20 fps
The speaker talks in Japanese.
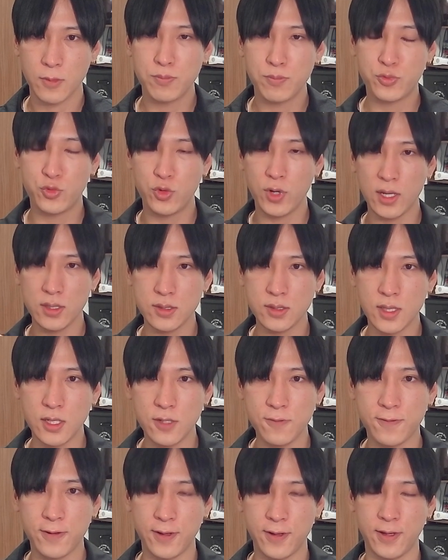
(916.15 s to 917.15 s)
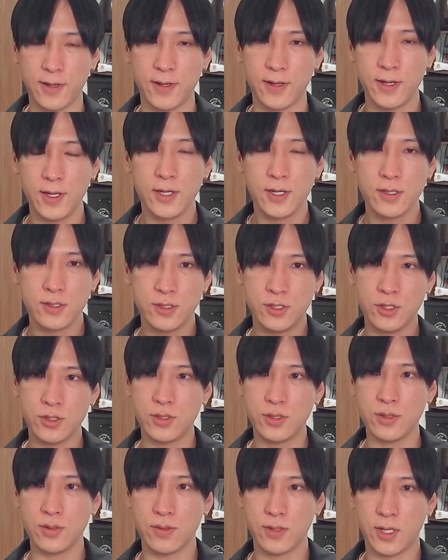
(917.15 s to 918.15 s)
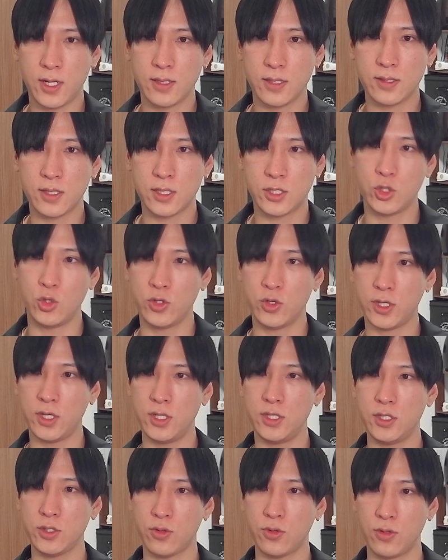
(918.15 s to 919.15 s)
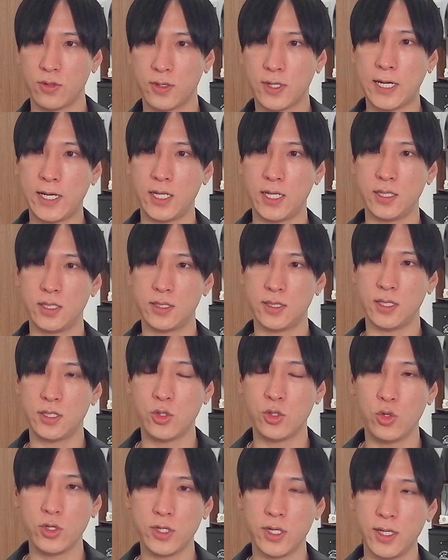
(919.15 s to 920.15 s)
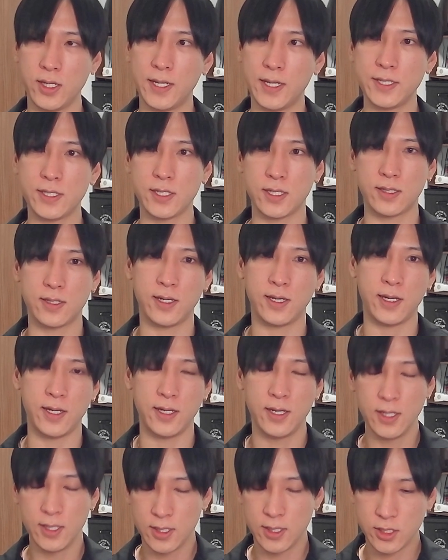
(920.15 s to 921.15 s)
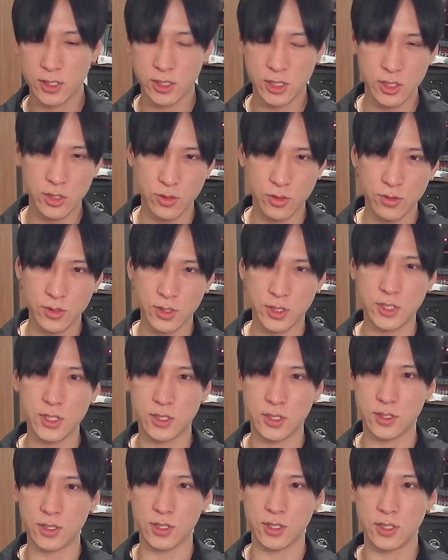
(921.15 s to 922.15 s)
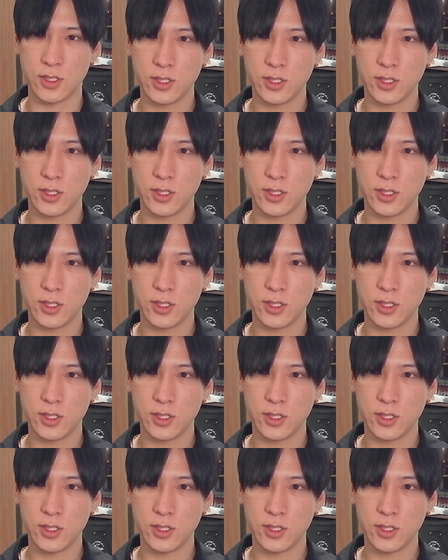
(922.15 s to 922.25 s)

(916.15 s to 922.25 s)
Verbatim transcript: プラスアルファで、時給を狙った証券事項の買いなんですね。証券会社って、信用の期日